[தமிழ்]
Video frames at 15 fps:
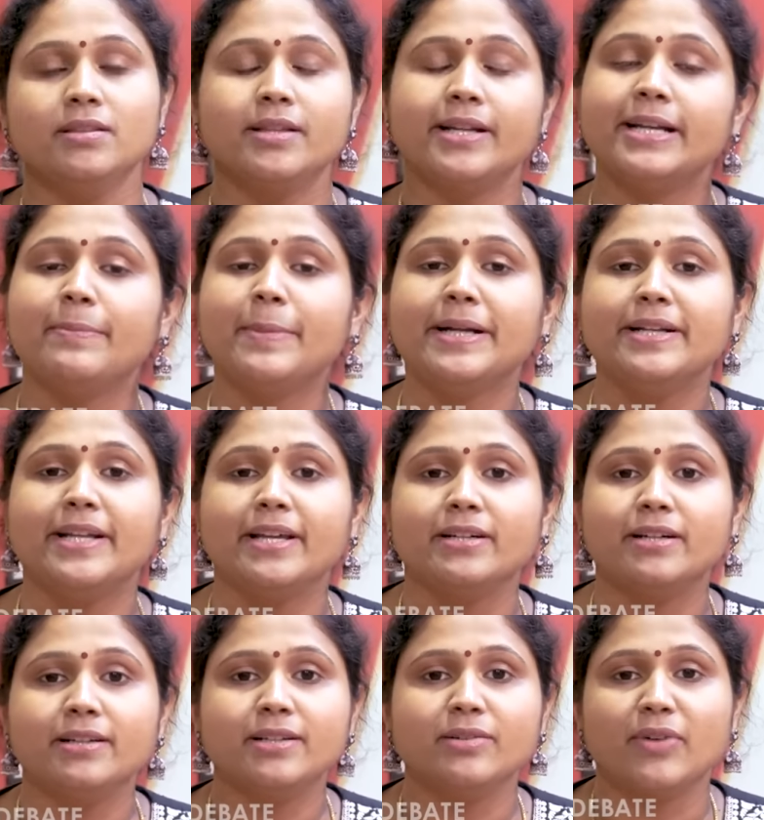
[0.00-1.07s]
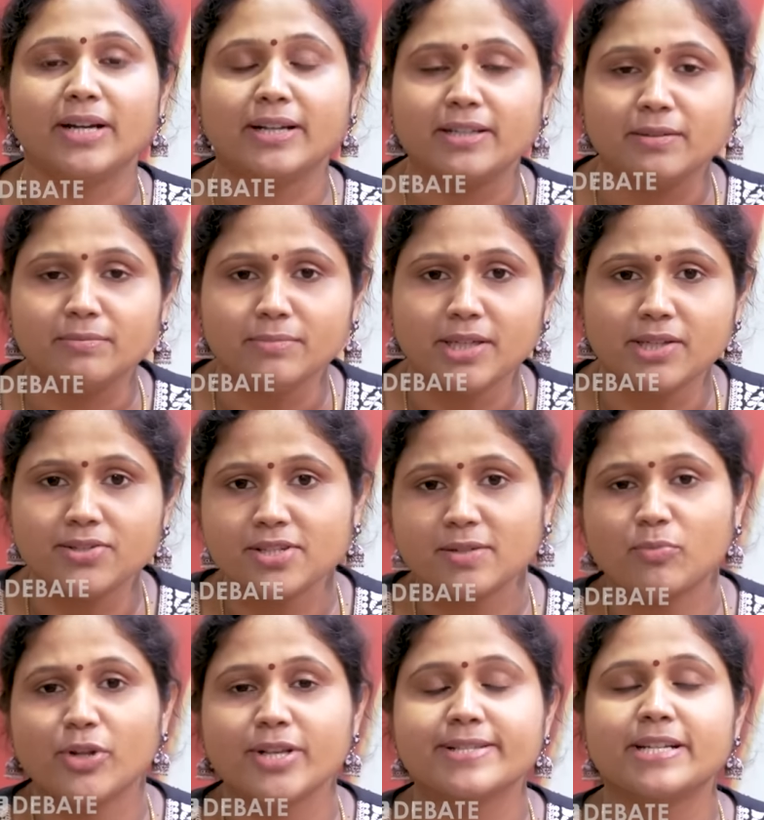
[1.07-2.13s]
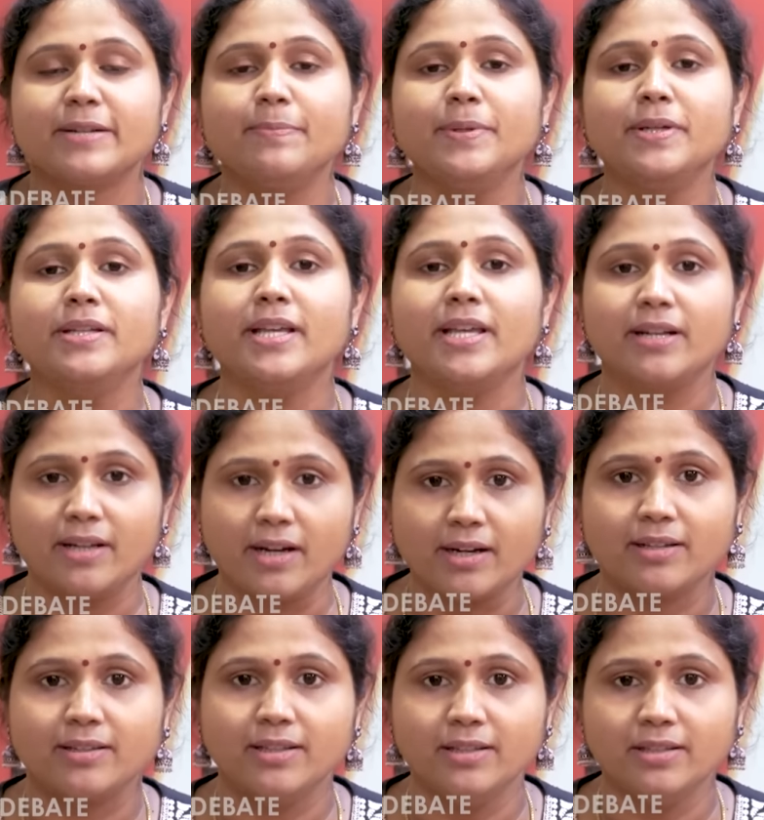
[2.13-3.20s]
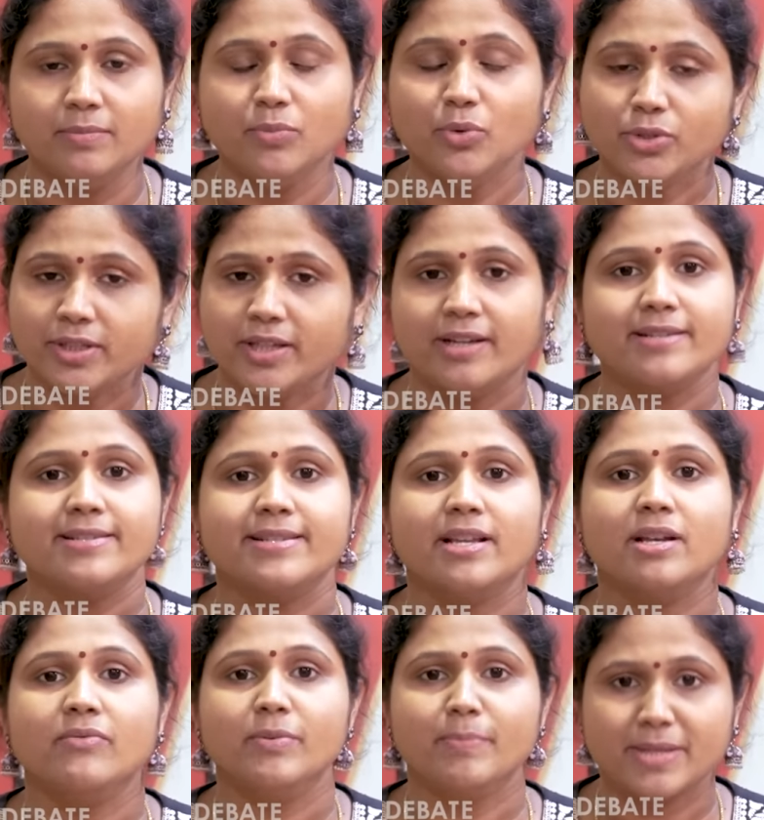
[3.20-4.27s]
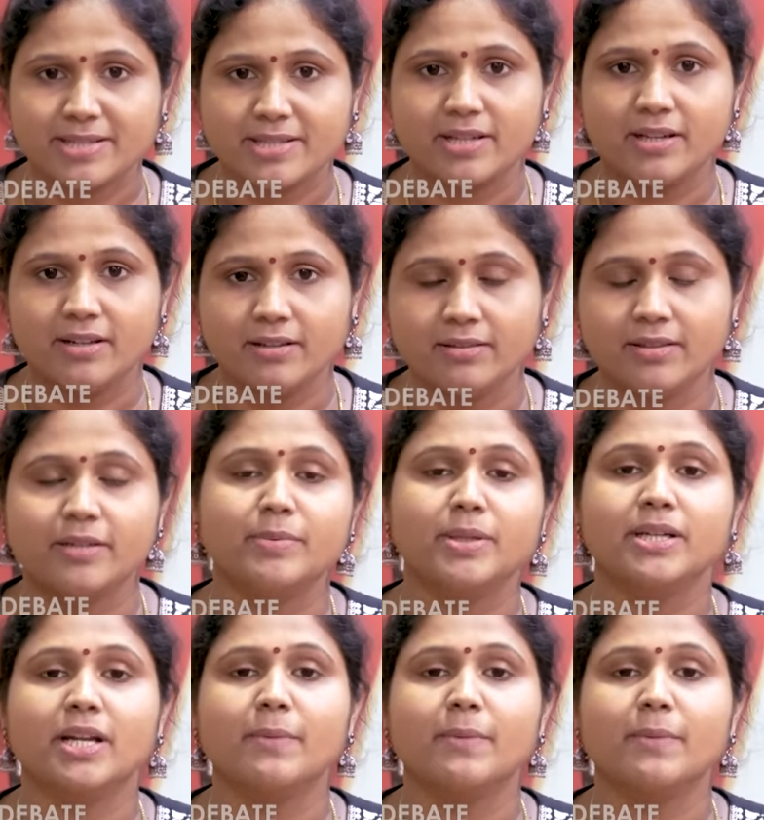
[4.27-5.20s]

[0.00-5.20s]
டிடிபைட் நேர்களுக்கு வணக்கம் இன்று நம்முடைய சிறப்பு நேர்காணலில் மூத்த அரசியல் விமர்சகர் திருமிகு